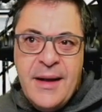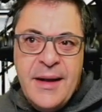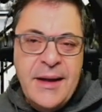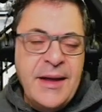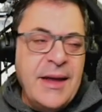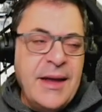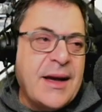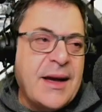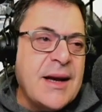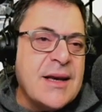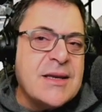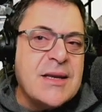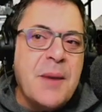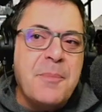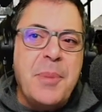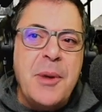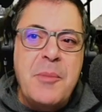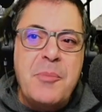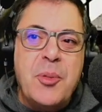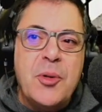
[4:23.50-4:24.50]
Y Casa
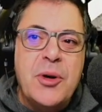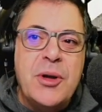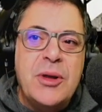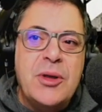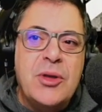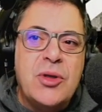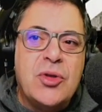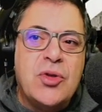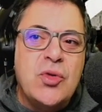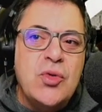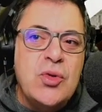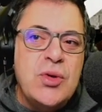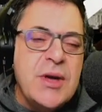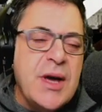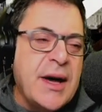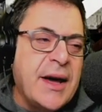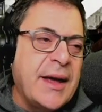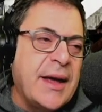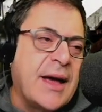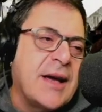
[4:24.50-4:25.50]
Pipo en
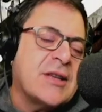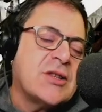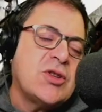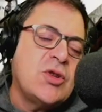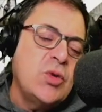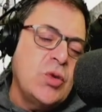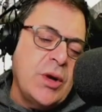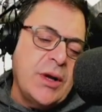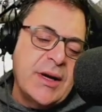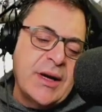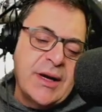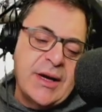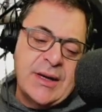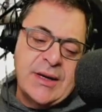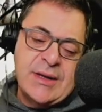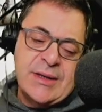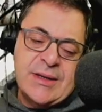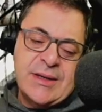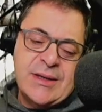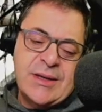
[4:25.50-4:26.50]
Tuña, en
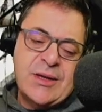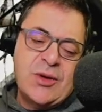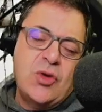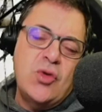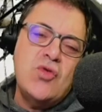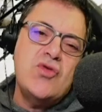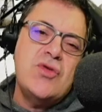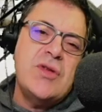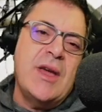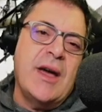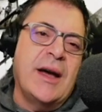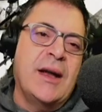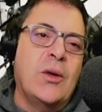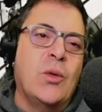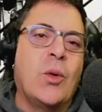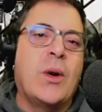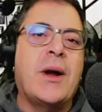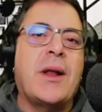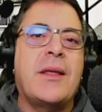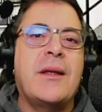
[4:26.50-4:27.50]
Asturias. Tuña, el
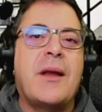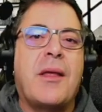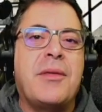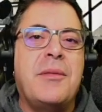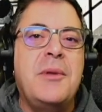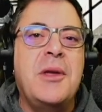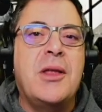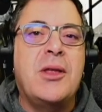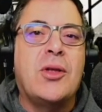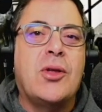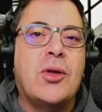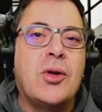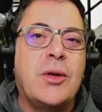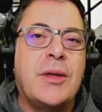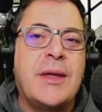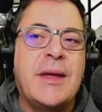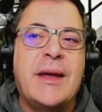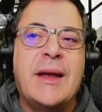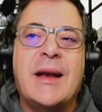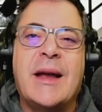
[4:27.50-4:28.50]
lugar de nacimiento
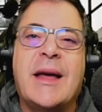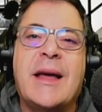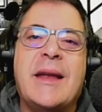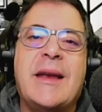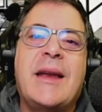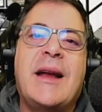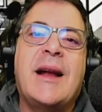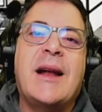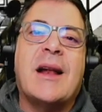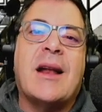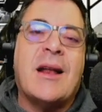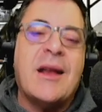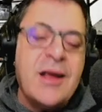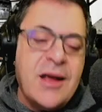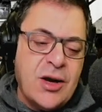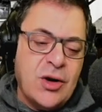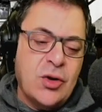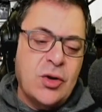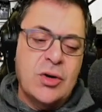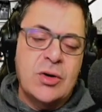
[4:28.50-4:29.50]
del general
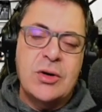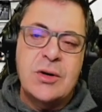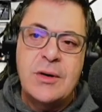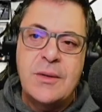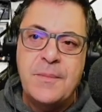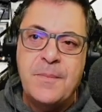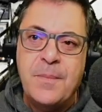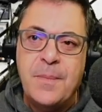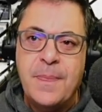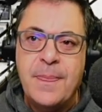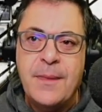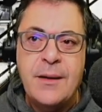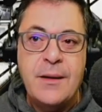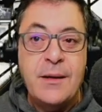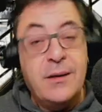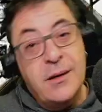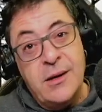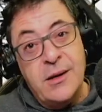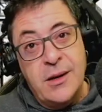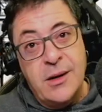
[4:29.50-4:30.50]
Riego.
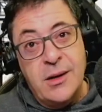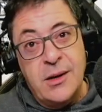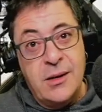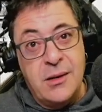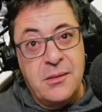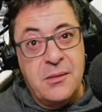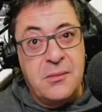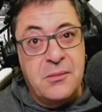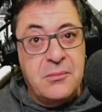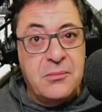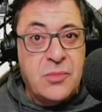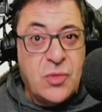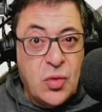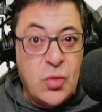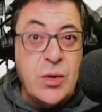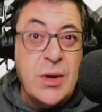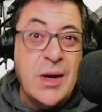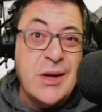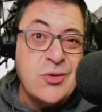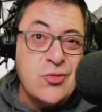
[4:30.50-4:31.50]
Y
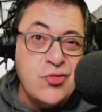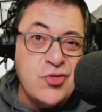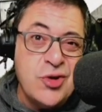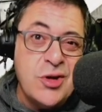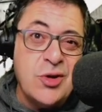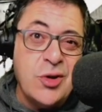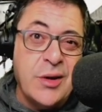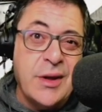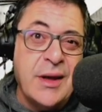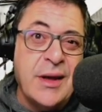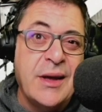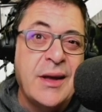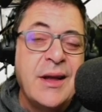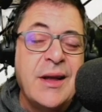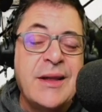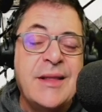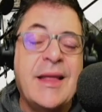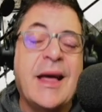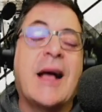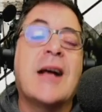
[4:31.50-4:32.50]
Tuña es un sitio de,
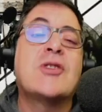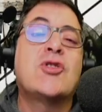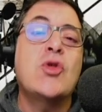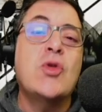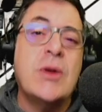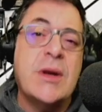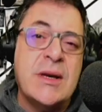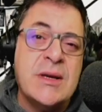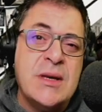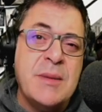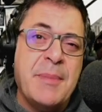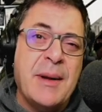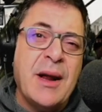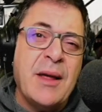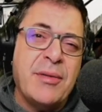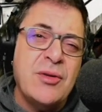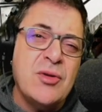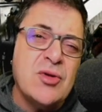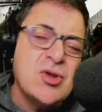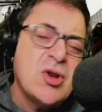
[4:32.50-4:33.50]
de casonas y
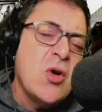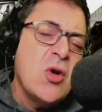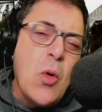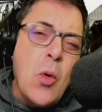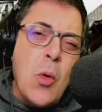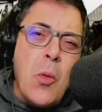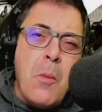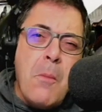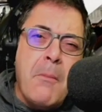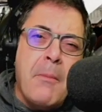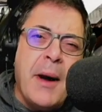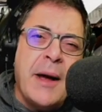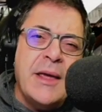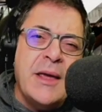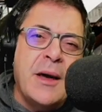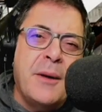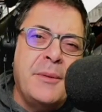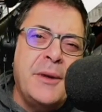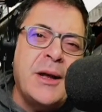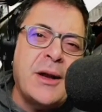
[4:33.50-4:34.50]
palacios, un
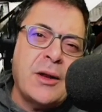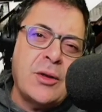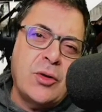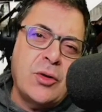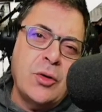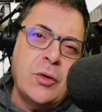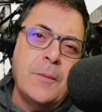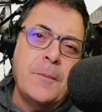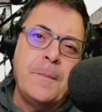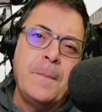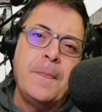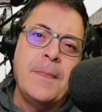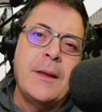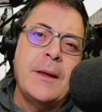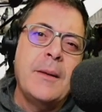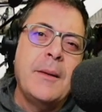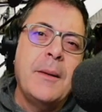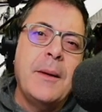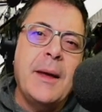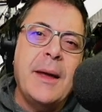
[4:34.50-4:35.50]
valle abierto,
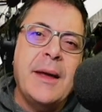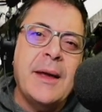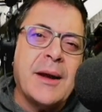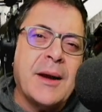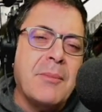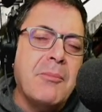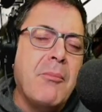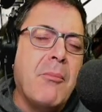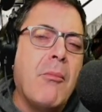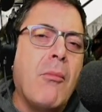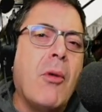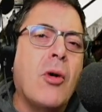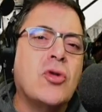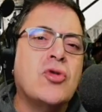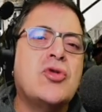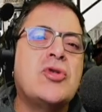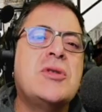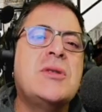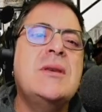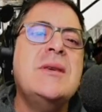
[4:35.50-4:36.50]

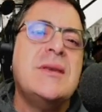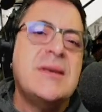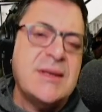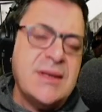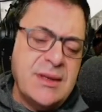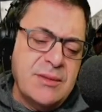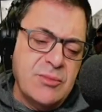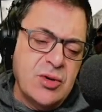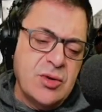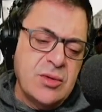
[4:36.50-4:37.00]
hermosísimo.